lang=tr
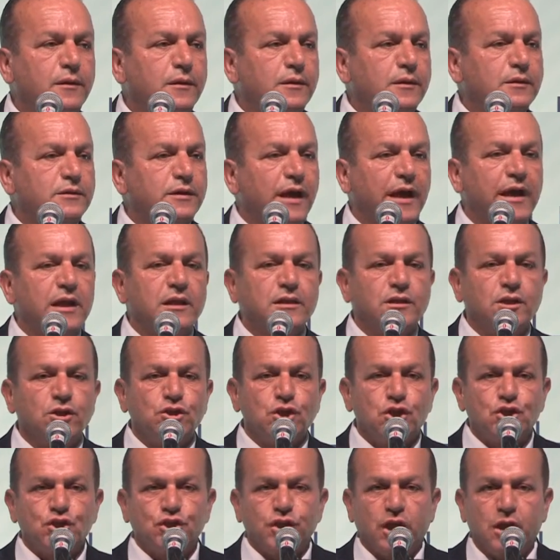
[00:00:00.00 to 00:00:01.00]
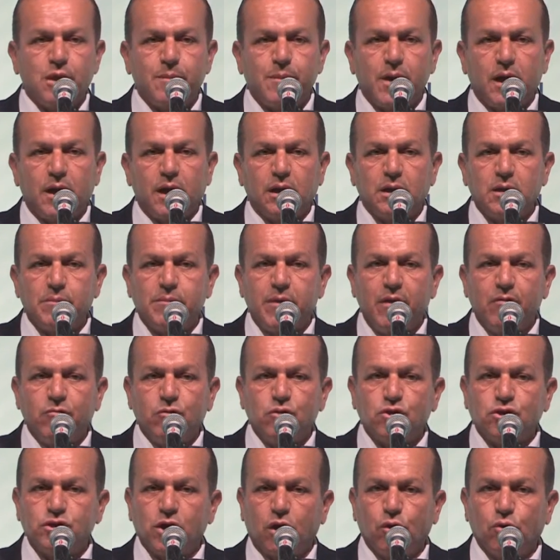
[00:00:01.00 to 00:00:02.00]
Sayın Dışişleri Bakanı
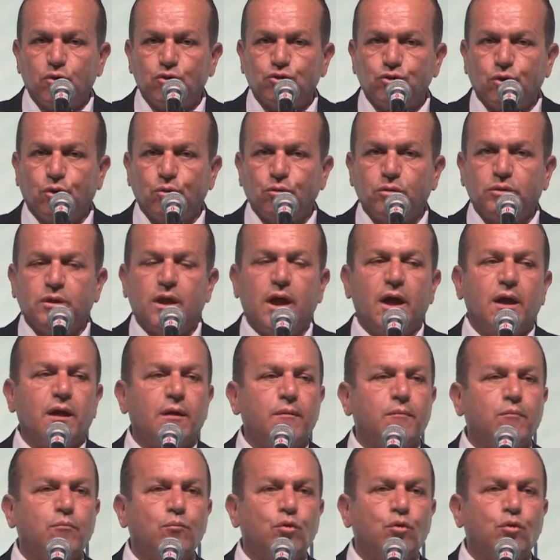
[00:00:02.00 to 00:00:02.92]
Mevlüt Çavuşoğlu'na,